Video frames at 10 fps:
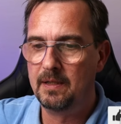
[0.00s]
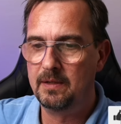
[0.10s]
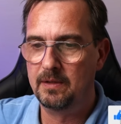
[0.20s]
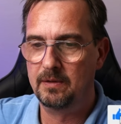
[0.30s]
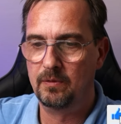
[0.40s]
Äh,
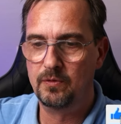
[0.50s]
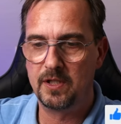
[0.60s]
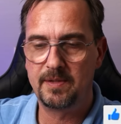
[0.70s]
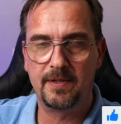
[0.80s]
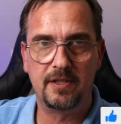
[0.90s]

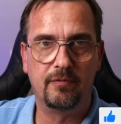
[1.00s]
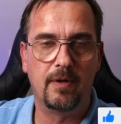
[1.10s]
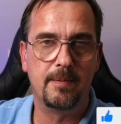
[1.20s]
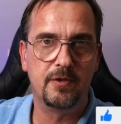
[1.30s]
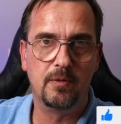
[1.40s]
120
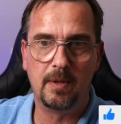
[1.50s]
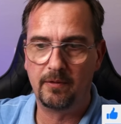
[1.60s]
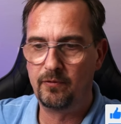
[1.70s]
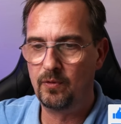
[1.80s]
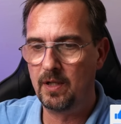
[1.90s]
Frames nur bei
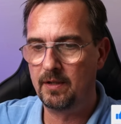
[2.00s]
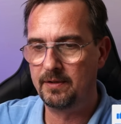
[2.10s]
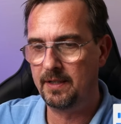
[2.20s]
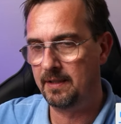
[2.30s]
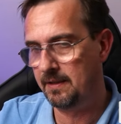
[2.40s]
Full
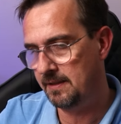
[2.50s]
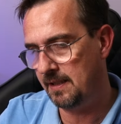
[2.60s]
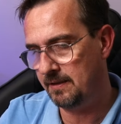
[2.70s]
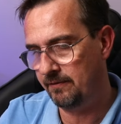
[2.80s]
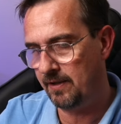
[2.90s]
HD ist halt die